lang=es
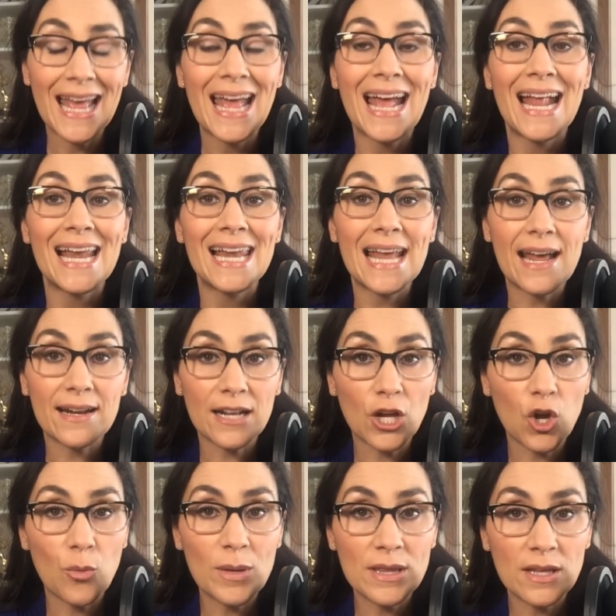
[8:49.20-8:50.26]
La
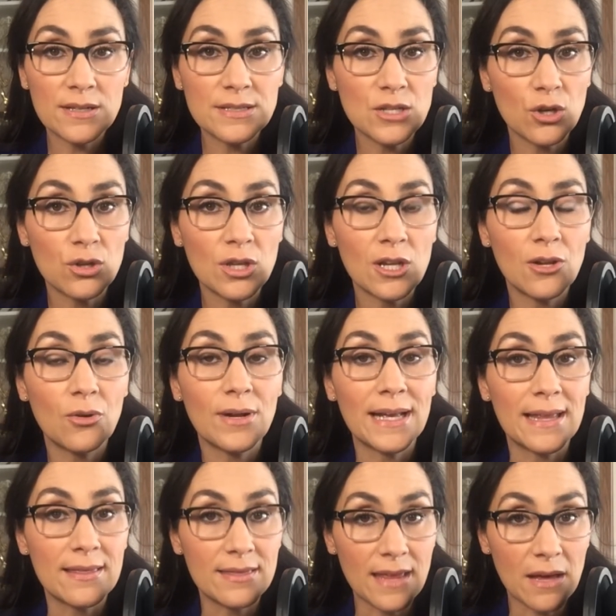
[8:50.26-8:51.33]
recomendación de lo que
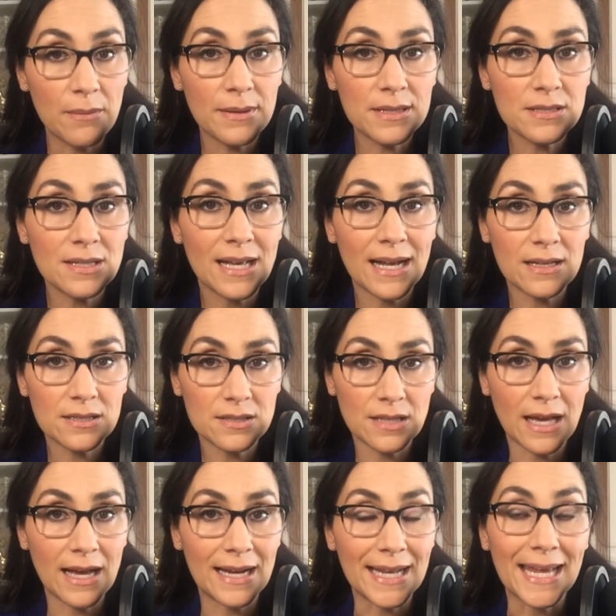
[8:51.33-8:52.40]
debes
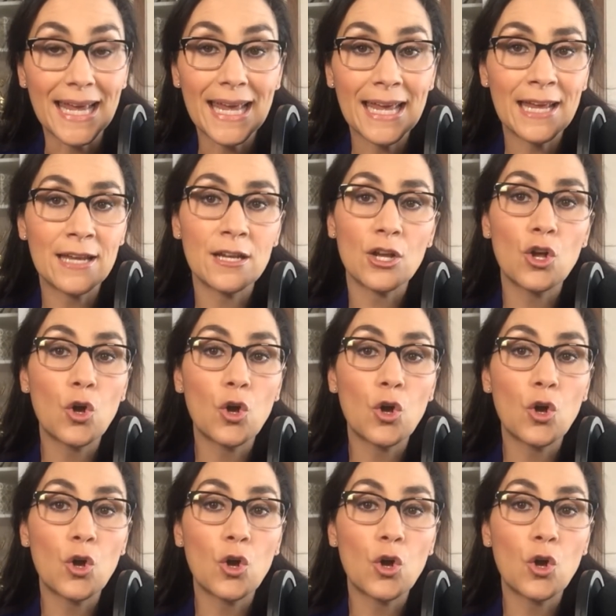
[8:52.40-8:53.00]
gastar en